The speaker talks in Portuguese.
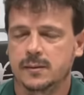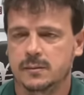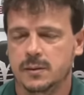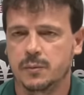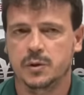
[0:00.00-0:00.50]

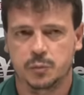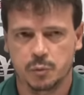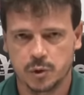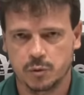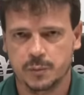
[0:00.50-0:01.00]
Tá bom,
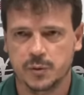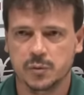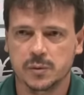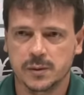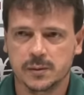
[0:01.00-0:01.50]
respondi a tua
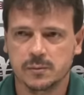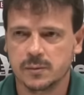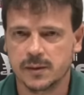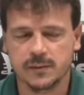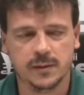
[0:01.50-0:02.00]
pergunta. Não
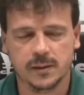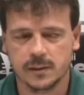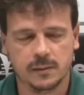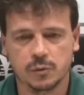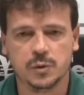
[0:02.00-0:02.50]
teve,
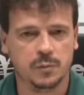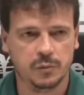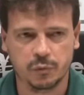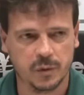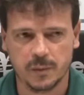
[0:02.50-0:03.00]
o time
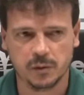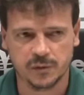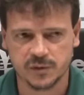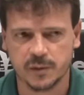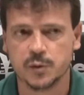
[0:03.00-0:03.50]
não foi mal
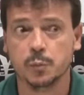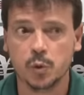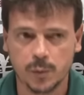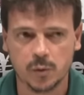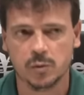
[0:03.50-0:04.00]
deficiente,
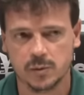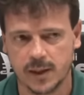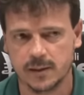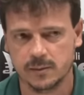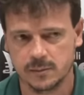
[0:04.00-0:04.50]
muito pelo
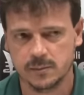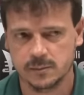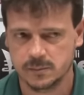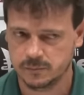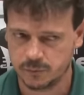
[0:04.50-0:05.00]
contrário.
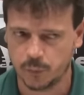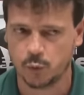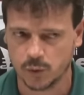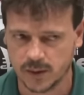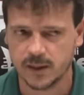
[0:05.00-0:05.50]
Foi
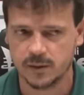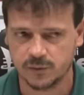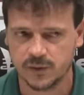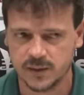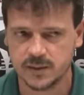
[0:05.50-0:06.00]
por conta da
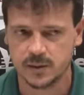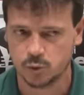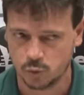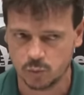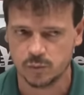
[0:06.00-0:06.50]
defesa,
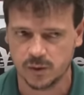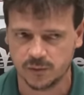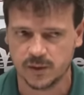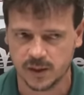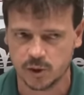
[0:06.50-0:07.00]
de todo mundo
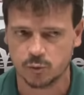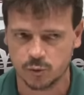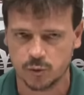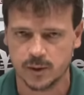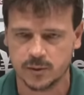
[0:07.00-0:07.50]
defender que a gente
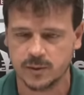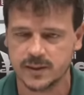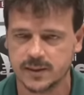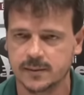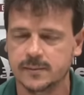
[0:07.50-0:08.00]
conseguiu ganhar de 1
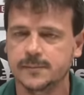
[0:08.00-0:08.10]
a 0.